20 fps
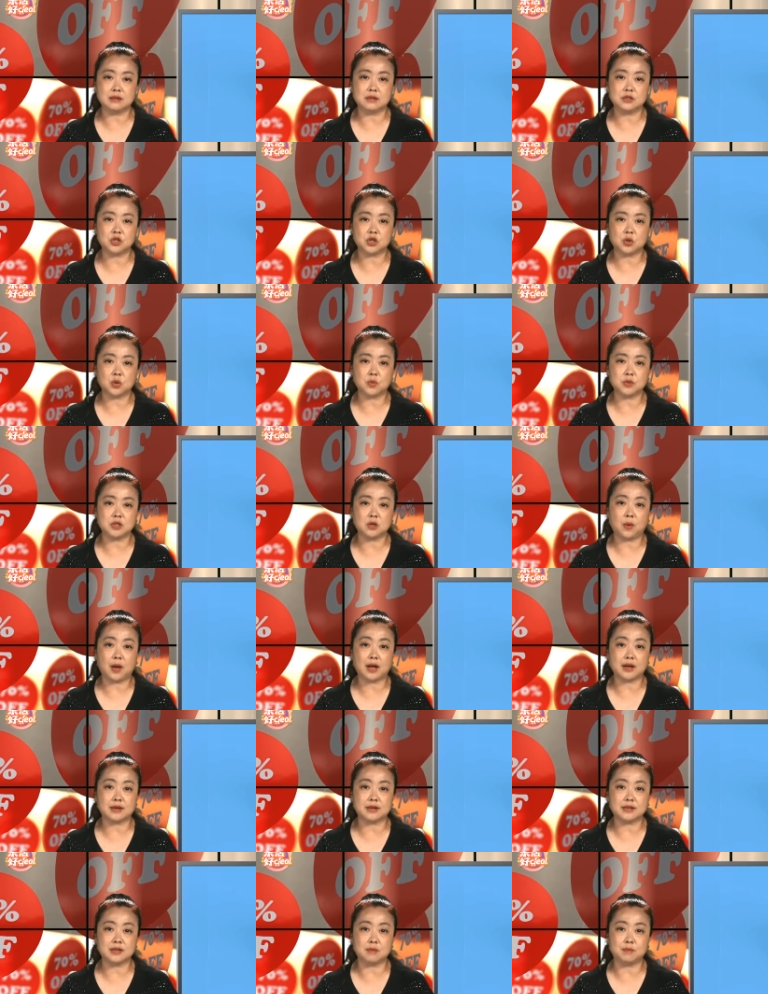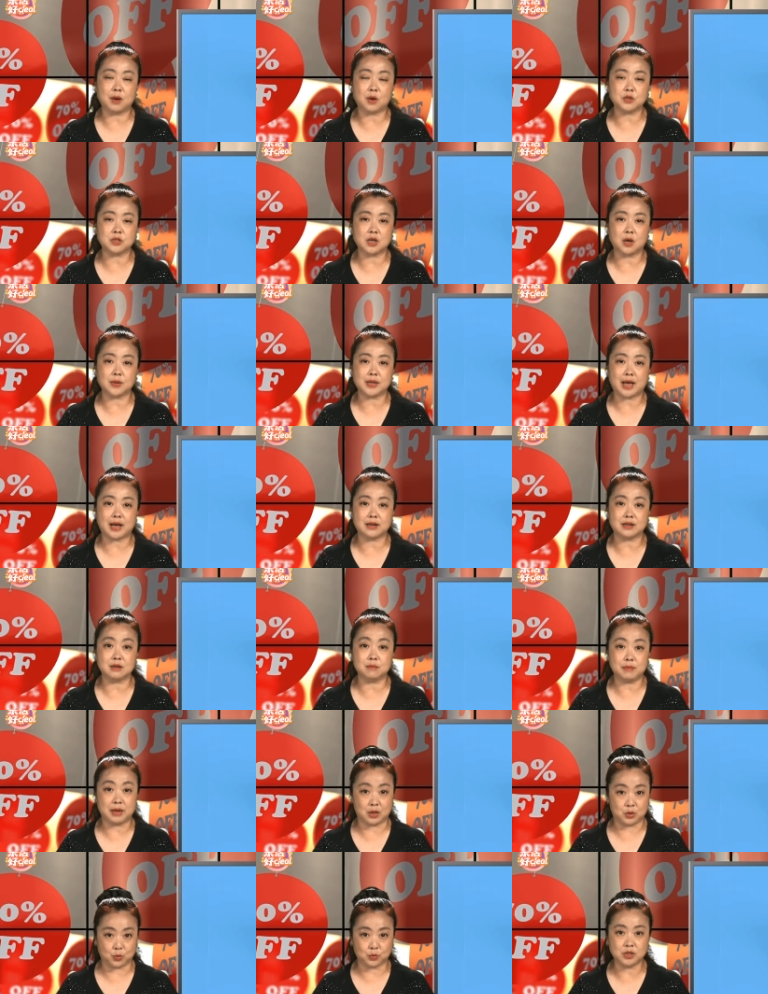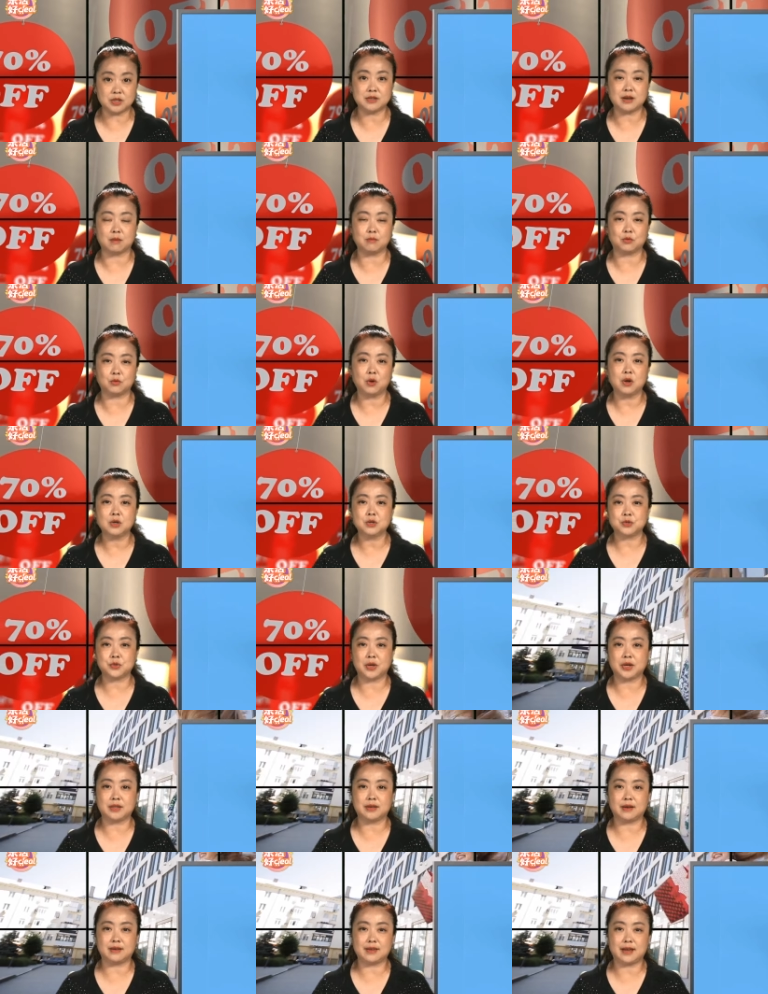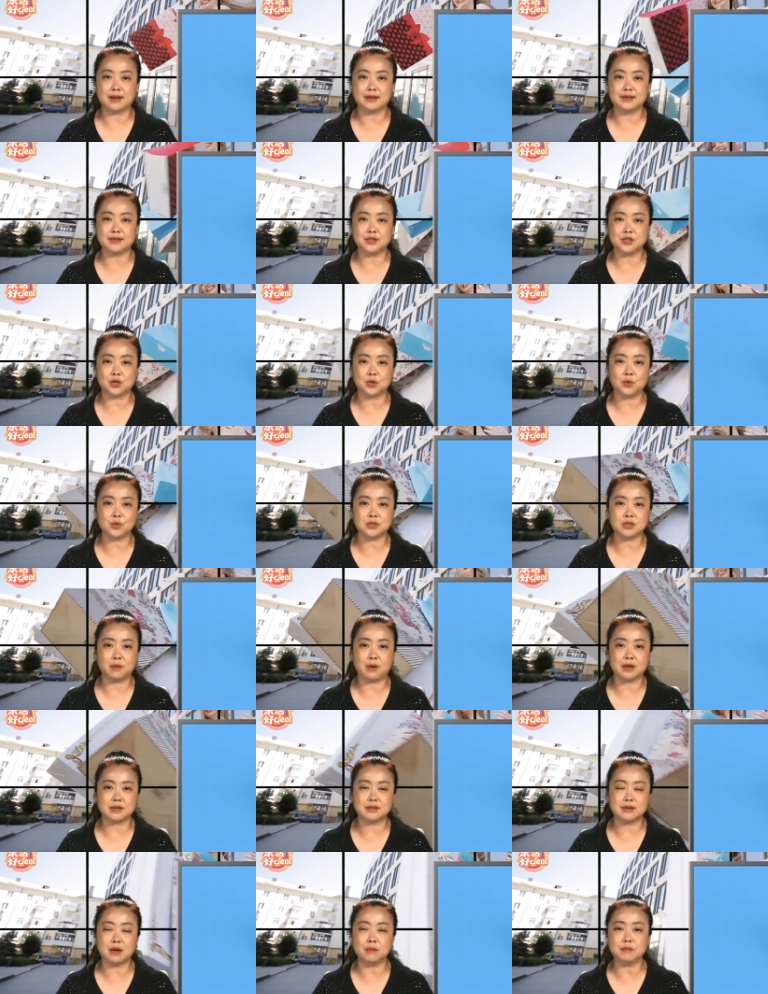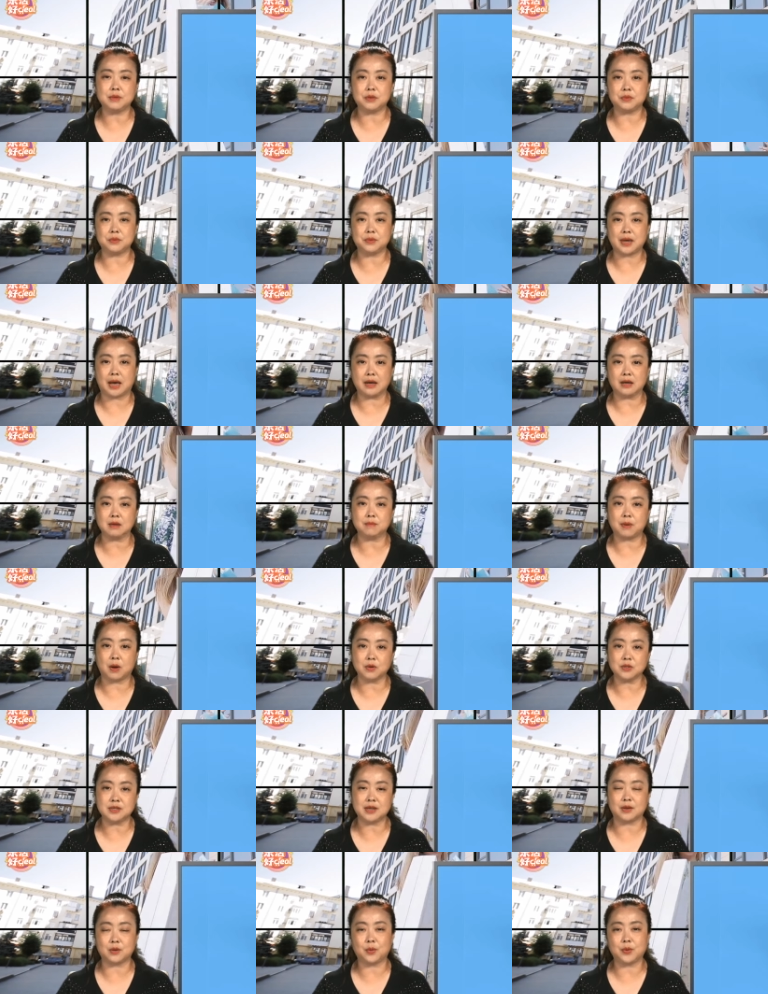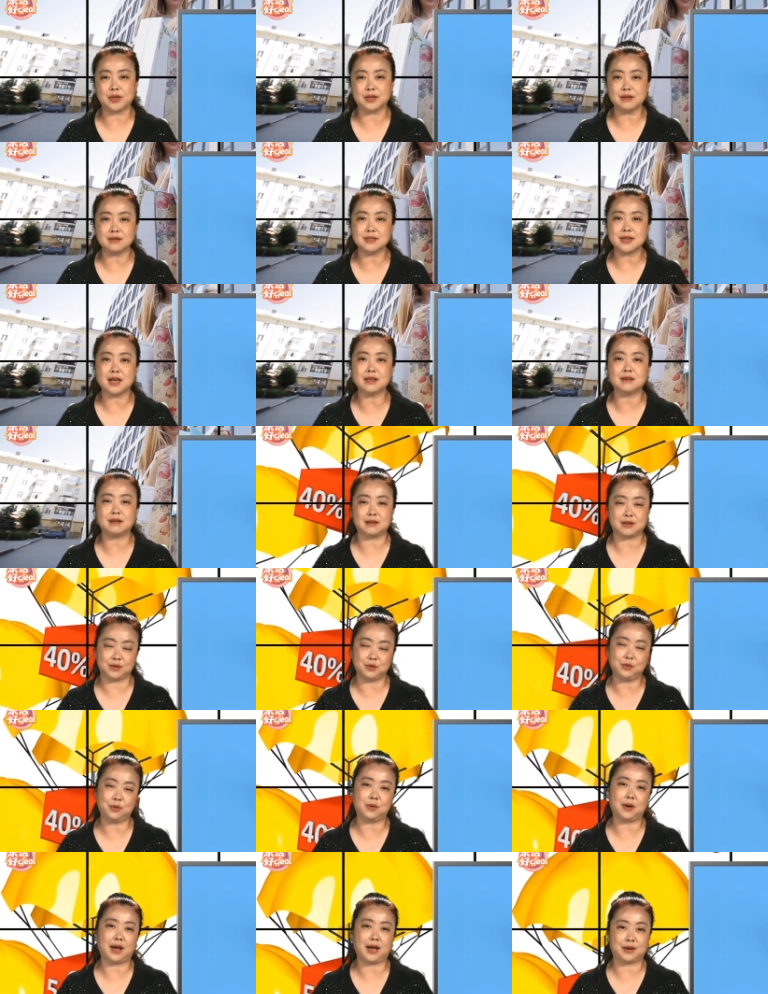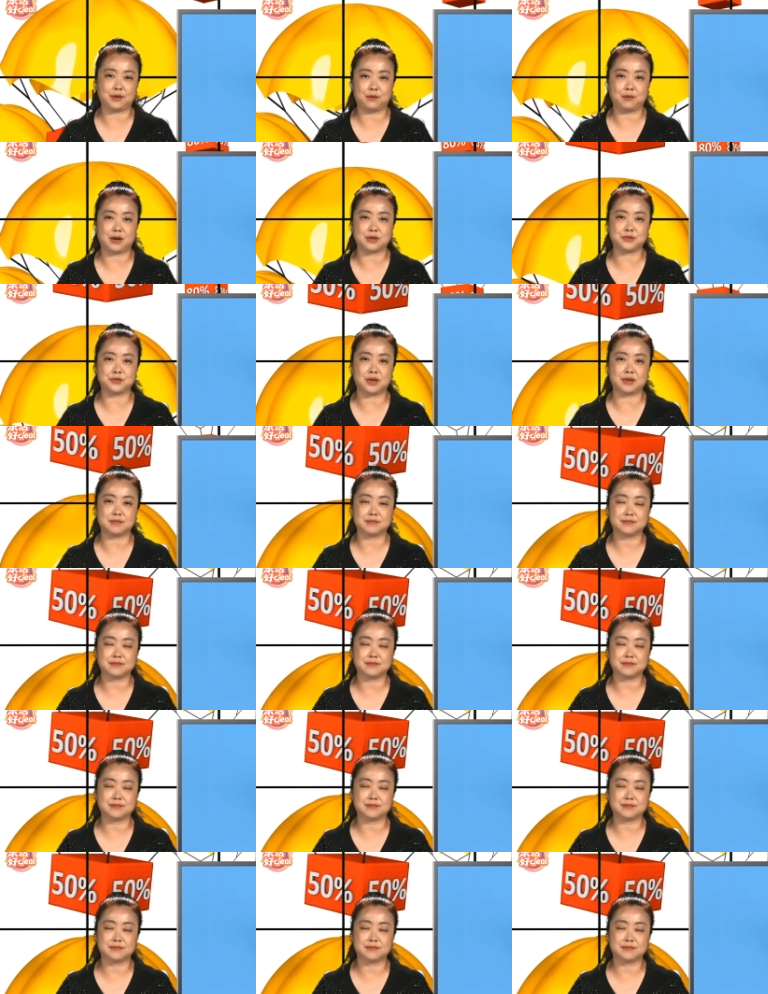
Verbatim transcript: 折扣计划可以报销牙科美容的项目，所以呢，牙科折扣计划相比于牙科保险会更加的灵活，还有划算。